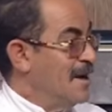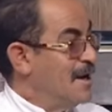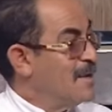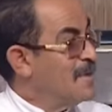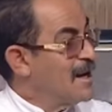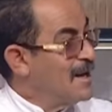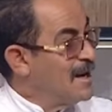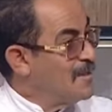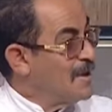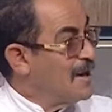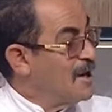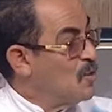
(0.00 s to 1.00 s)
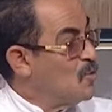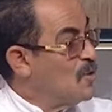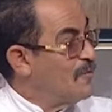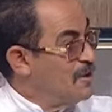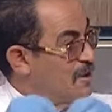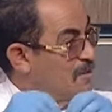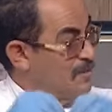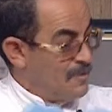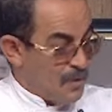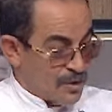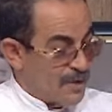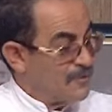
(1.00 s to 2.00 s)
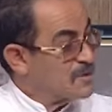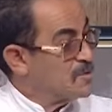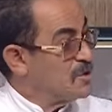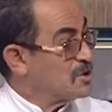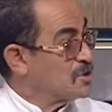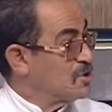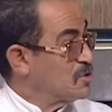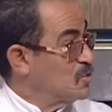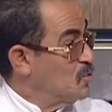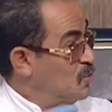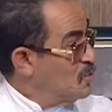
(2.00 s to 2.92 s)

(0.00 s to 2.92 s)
انما اللبن اللي هو فيه محتفظ بقشطته